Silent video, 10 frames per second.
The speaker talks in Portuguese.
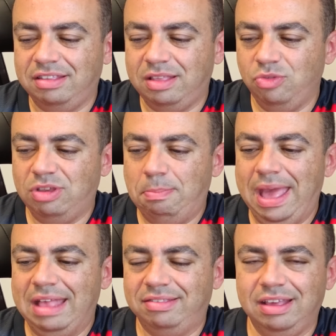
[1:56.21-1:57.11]
Você tem um
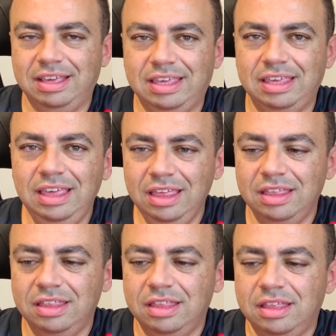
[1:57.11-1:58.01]
GPS aqui,
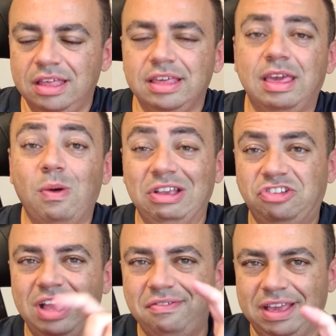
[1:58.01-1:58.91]
que eu
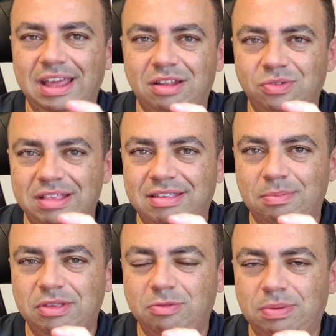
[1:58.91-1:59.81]
achava que era no Heads
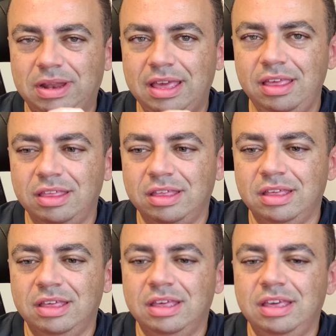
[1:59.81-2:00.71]
Up Display,
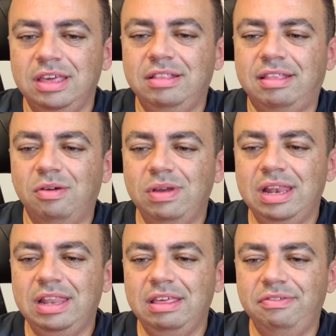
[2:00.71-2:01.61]
então
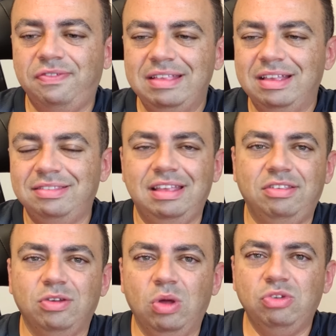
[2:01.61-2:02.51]
ele faz a
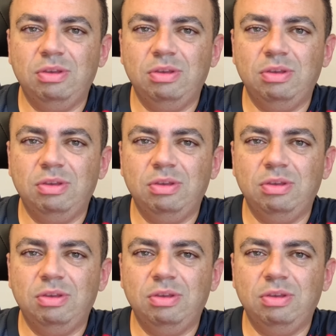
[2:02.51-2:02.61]
seta, você coloca o